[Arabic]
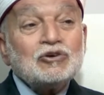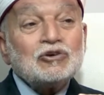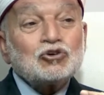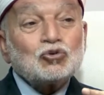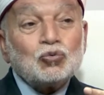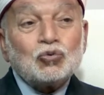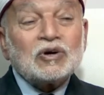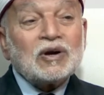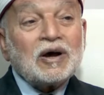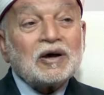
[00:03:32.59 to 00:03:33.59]
شعور
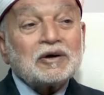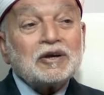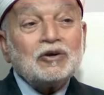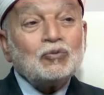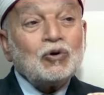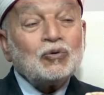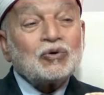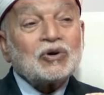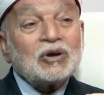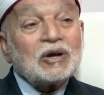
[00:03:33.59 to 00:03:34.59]
الاخرين
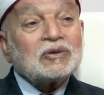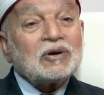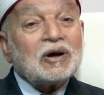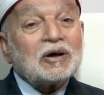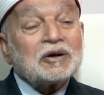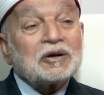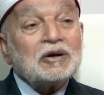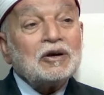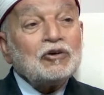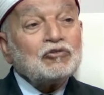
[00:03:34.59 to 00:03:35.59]
وحريات الاخرين
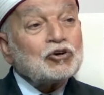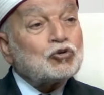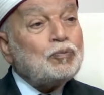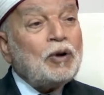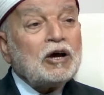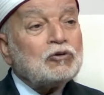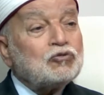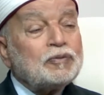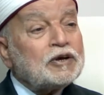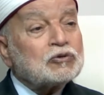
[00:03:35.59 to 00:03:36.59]
فيضب حاله
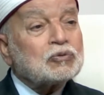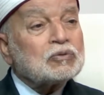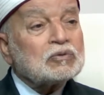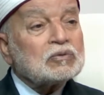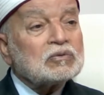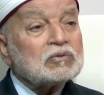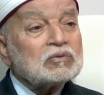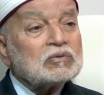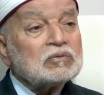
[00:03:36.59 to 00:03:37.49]
في بيته. نعم.